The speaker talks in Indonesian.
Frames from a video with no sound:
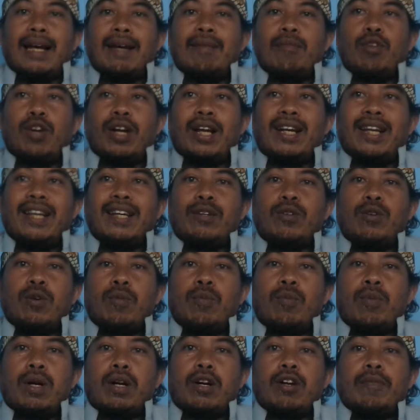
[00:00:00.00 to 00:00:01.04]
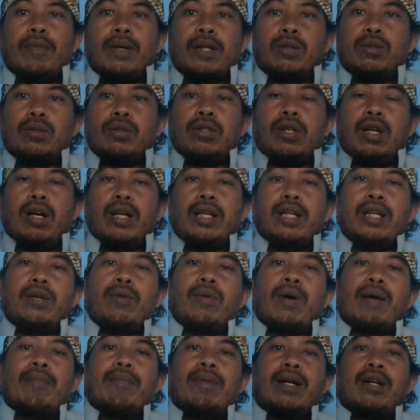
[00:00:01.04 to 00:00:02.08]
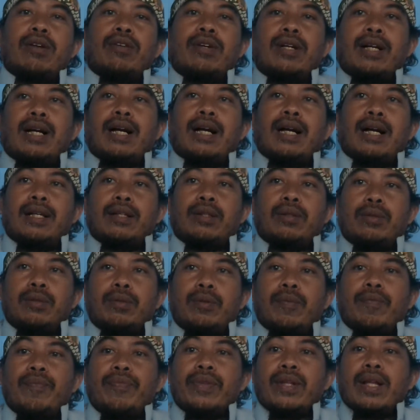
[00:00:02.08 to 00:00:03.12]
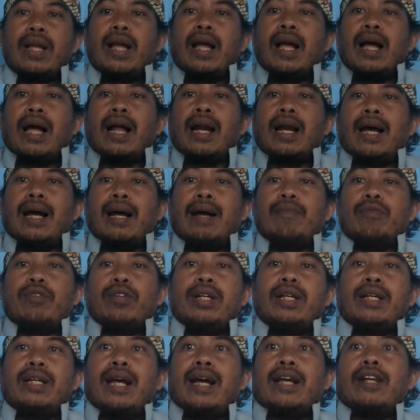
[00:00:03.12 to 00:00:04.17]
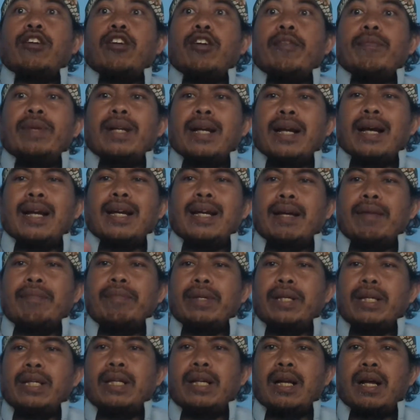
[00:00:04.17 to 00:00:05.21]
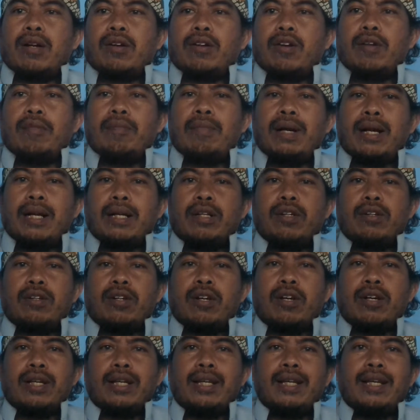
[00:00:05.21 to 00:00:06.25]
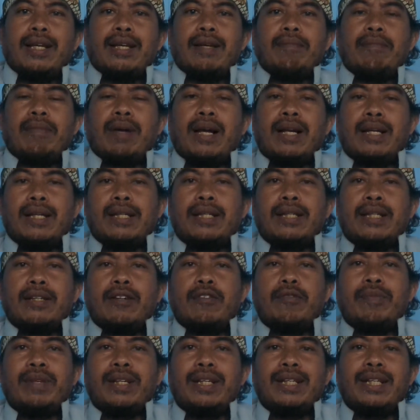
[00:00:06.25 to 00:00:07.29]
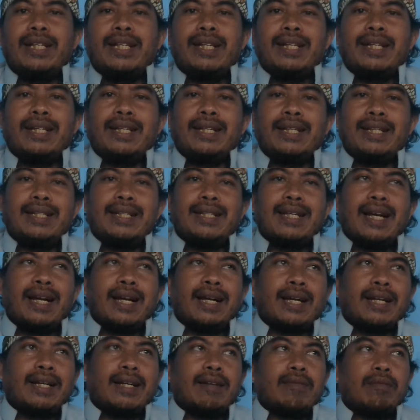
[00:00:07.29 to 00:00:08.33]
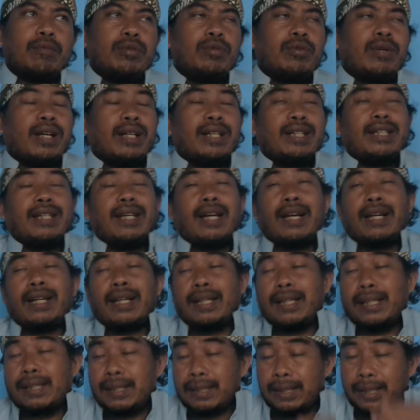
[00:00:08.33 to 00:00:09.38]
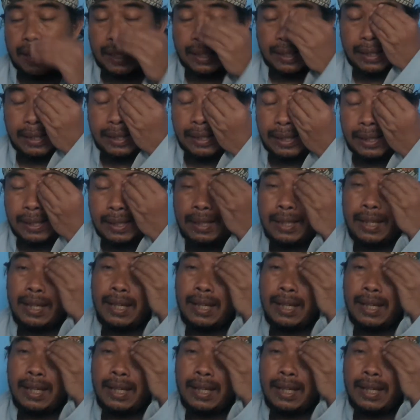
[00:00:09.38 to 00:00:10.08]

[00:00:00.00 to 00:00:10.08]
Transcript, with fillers: Assalamualaikum warahmatullahi wabarakatuh. Alhamdulillahirabbil alamin arrahmanir rahim maliki yaumiddin iyyaka na'budu wa iyyaka nasta'in